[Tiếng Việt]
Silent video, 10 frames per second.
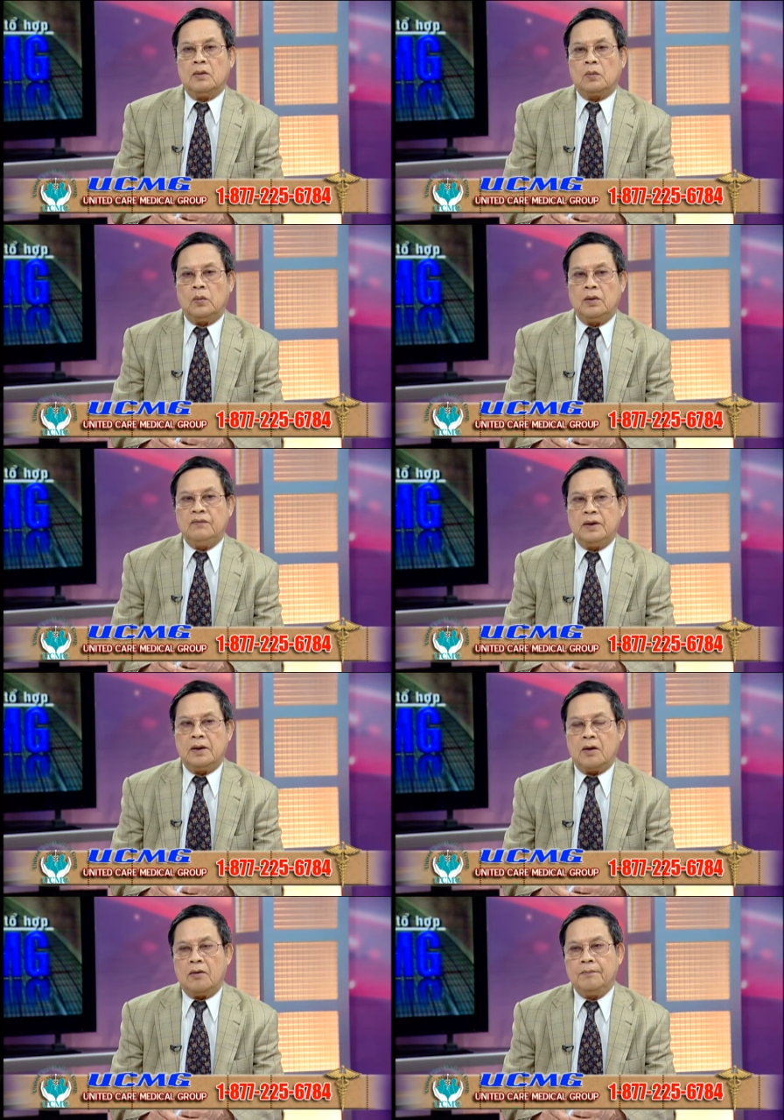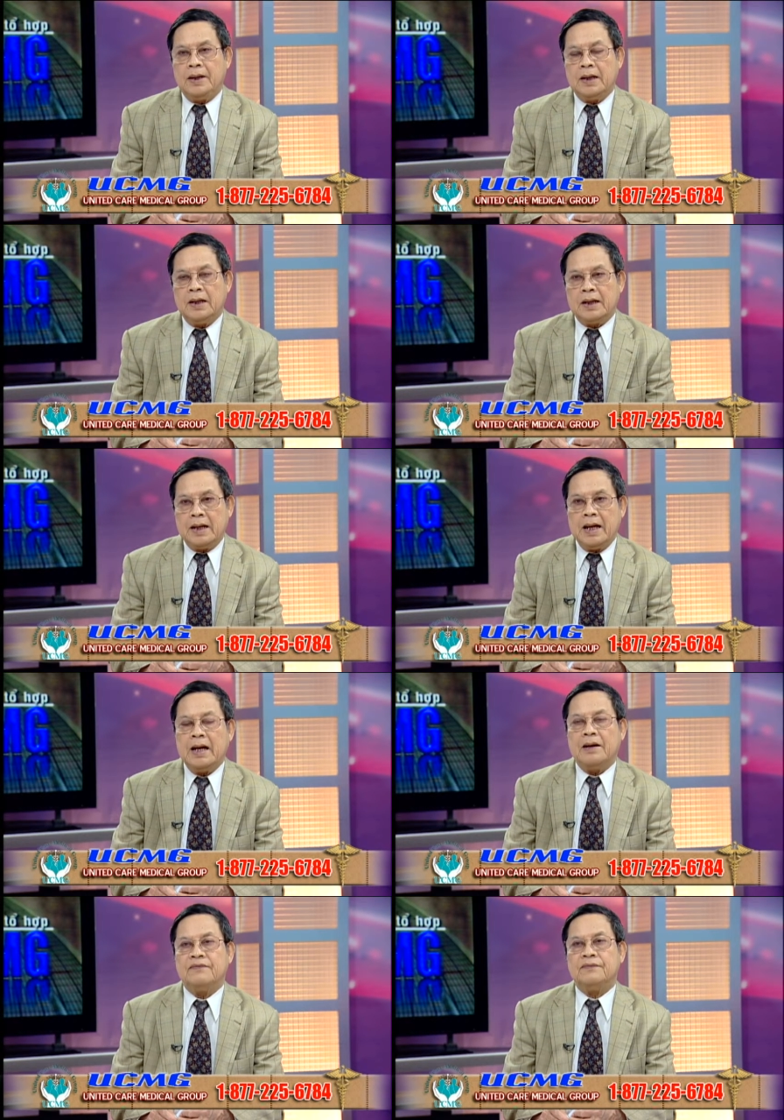quý vị có
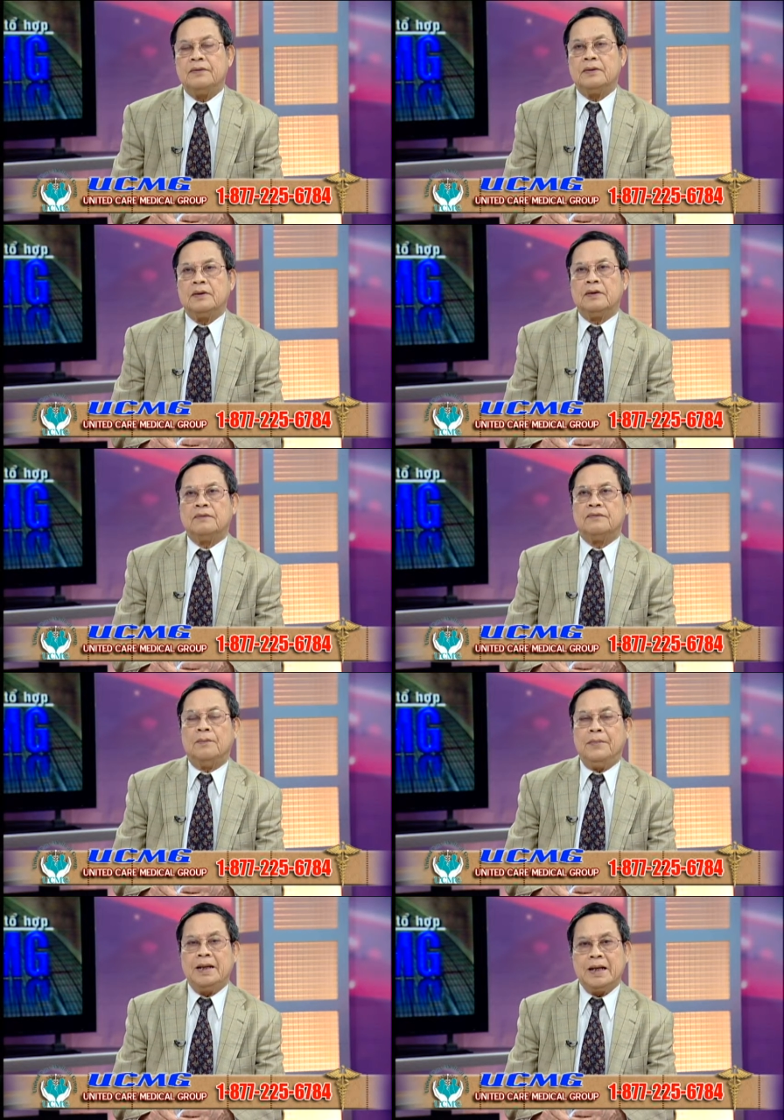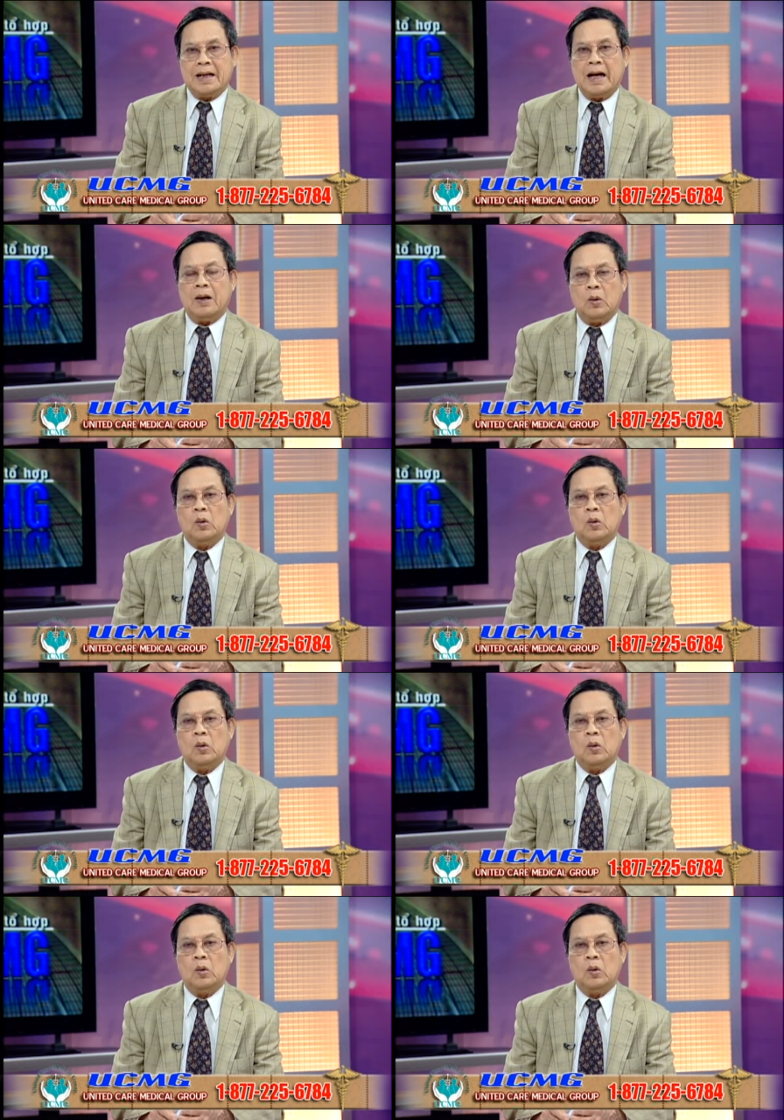medical và Medical